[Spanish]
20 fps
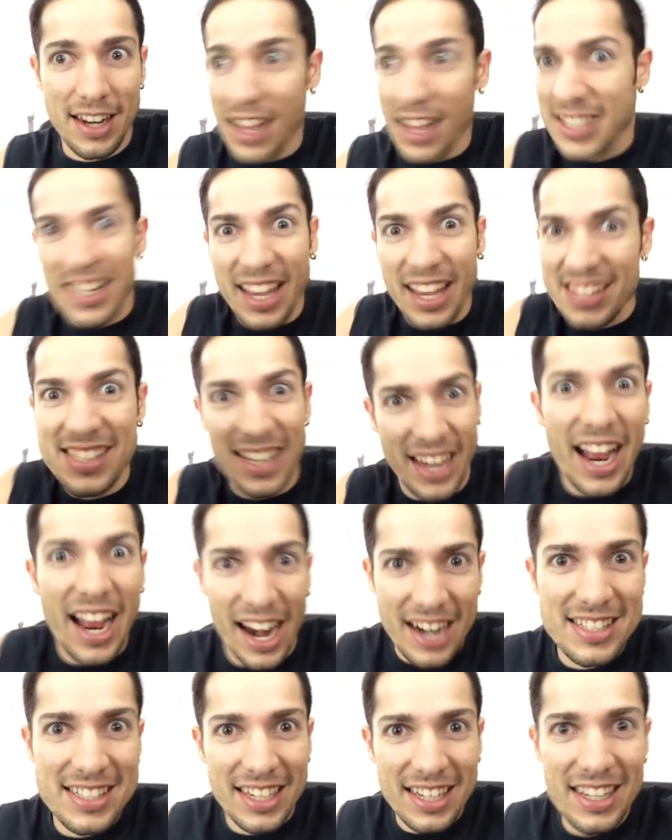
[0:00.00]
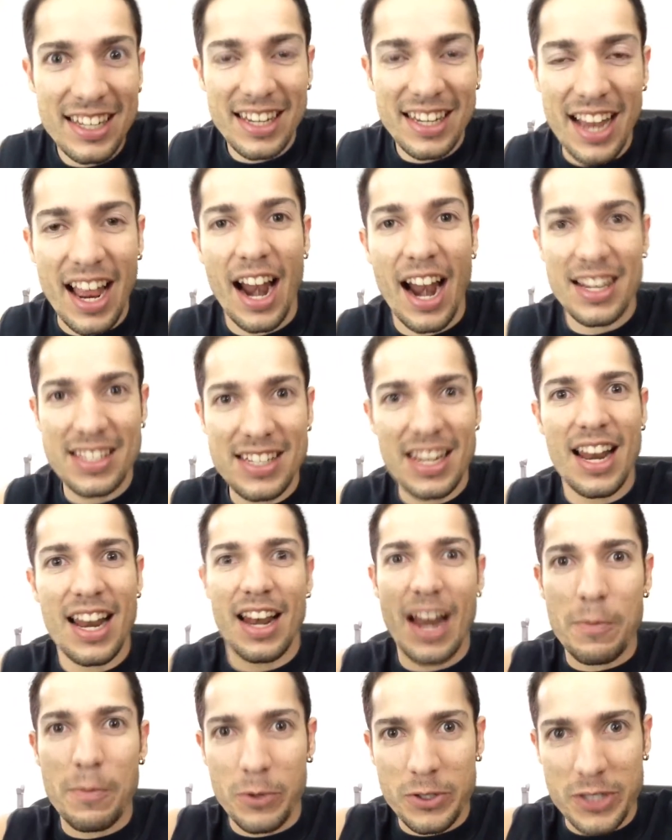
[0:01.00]
Así es, de cárcel, cárcel a
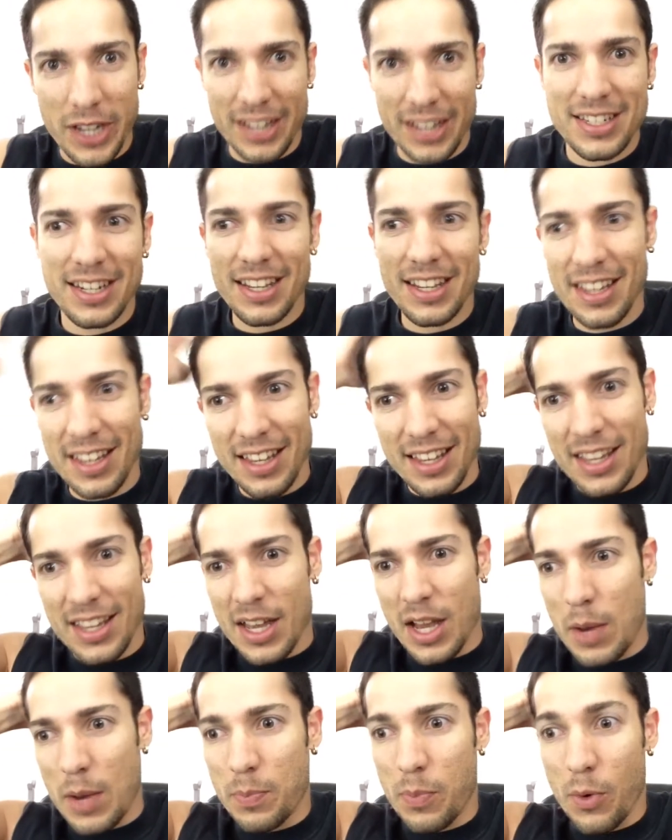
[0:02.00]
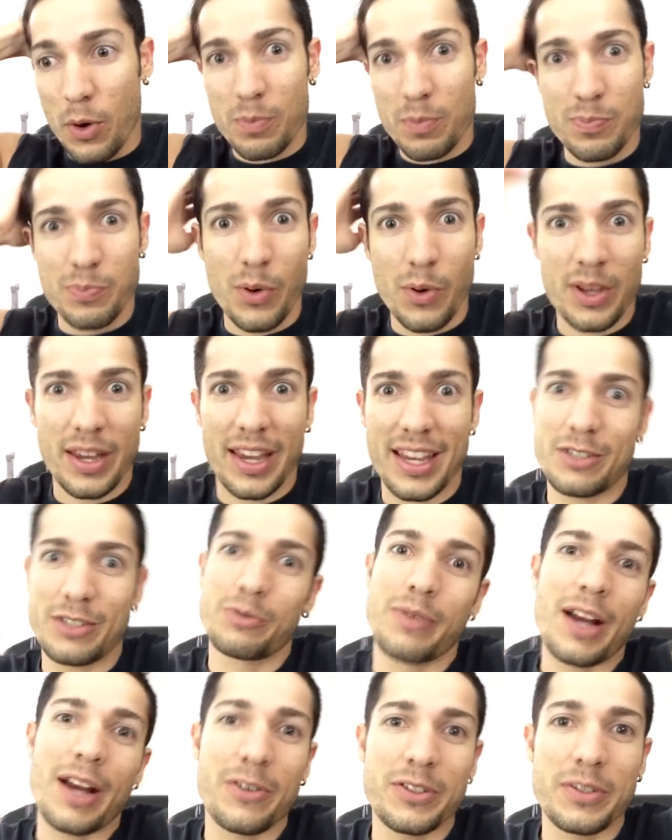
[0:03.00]
la muchacha Ah, porque es
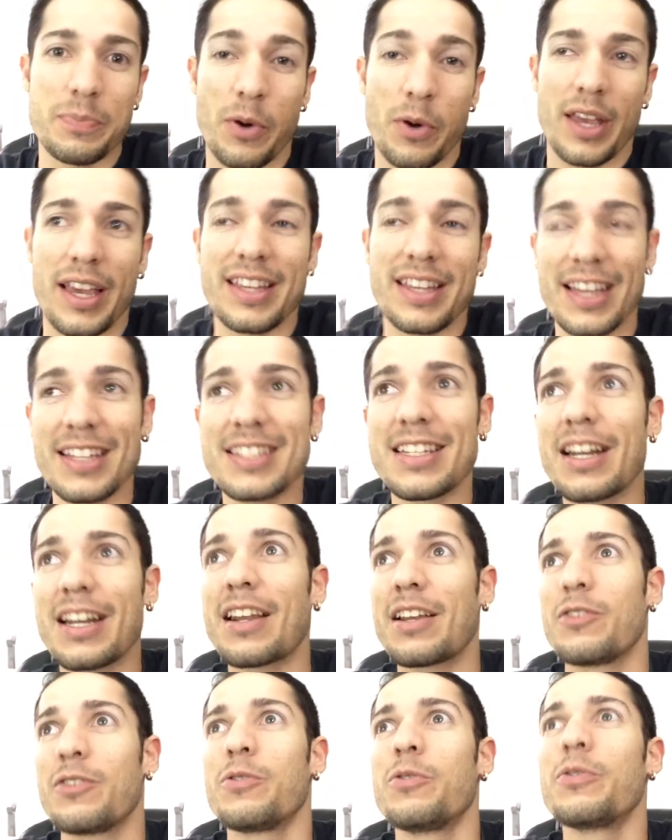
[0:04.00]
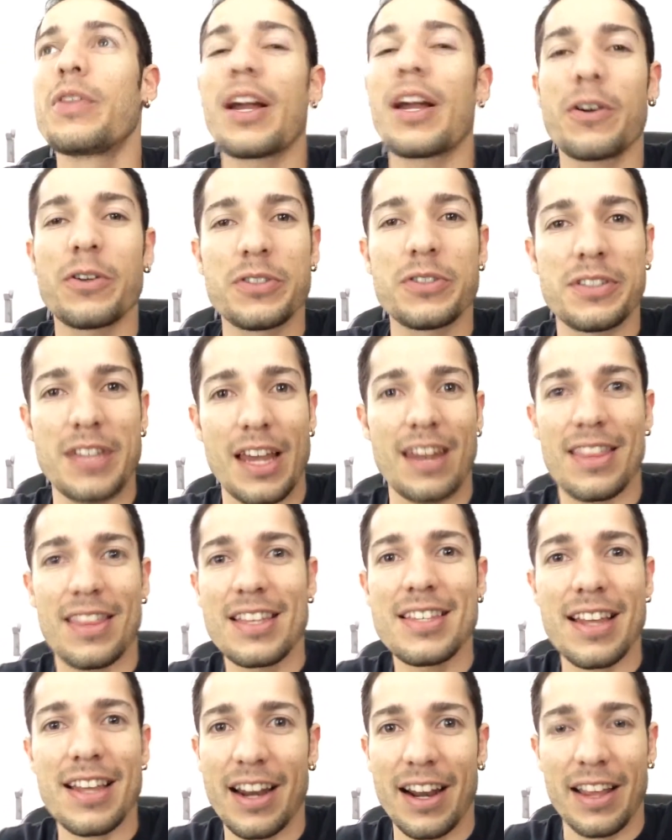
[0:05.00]
una porque quiere ser una
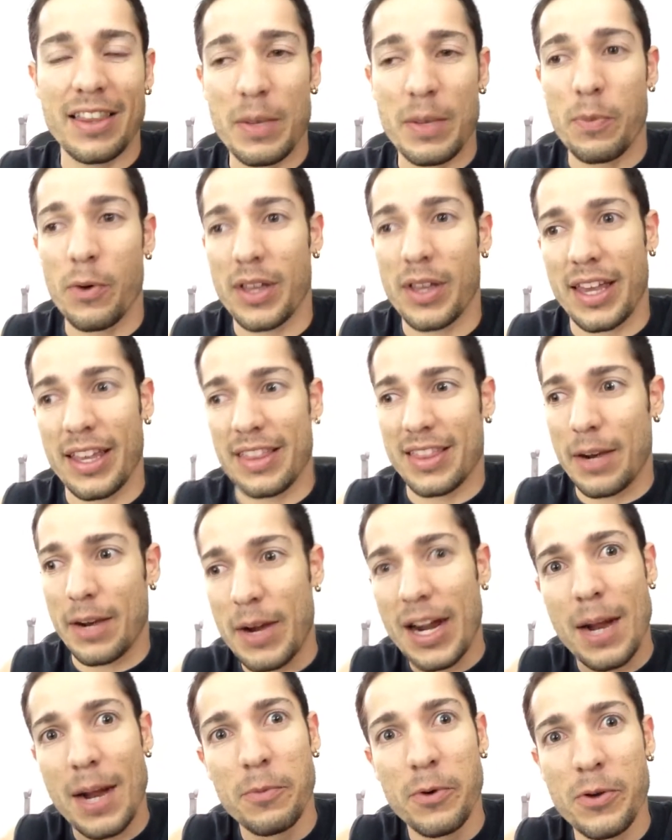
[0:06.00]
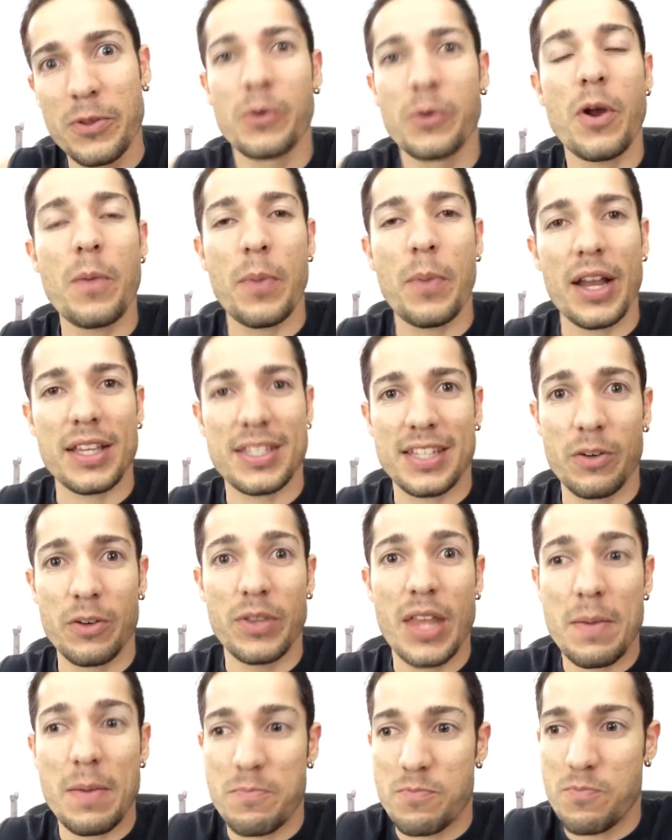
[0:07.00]
concertista grande, porque trabaja muy duro para ser
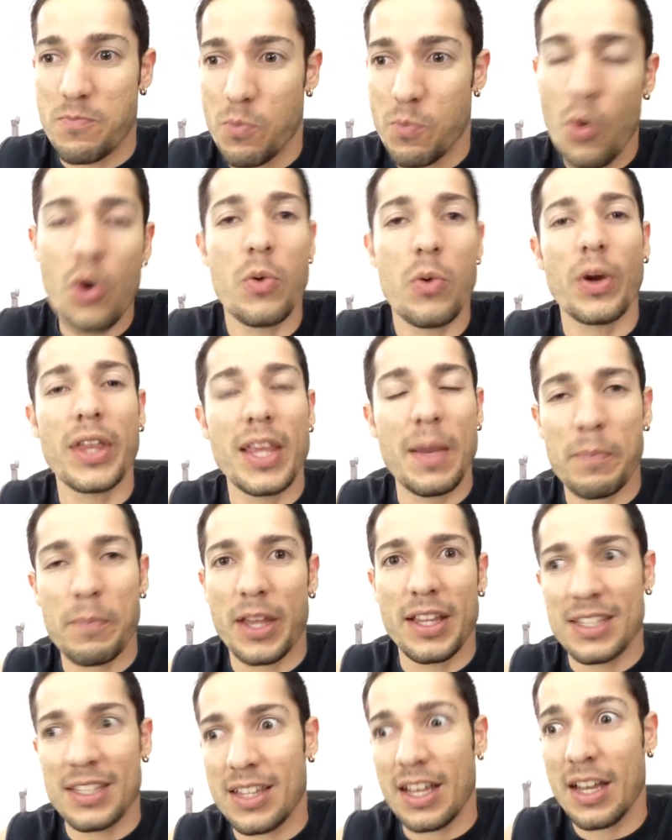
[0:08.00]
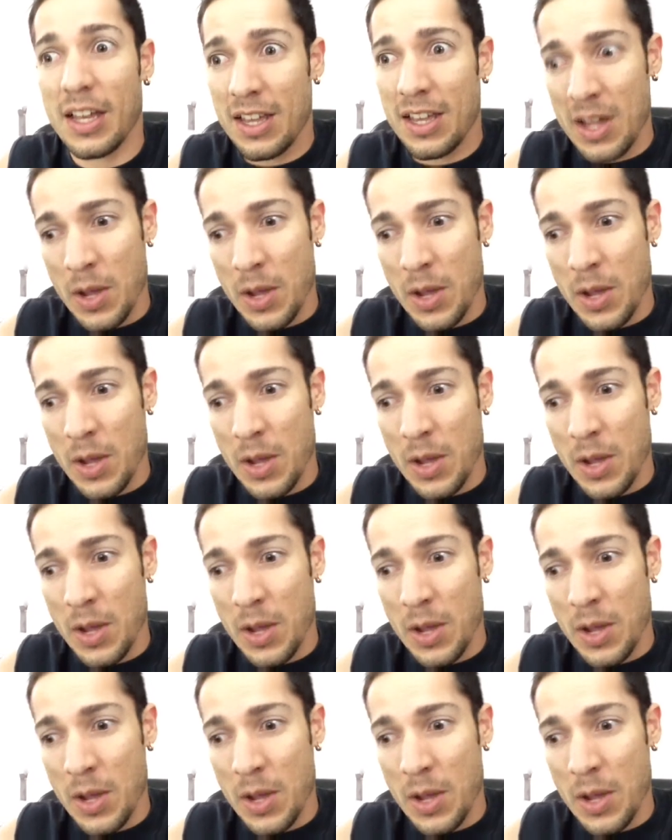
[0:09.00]
una muy buena pianista,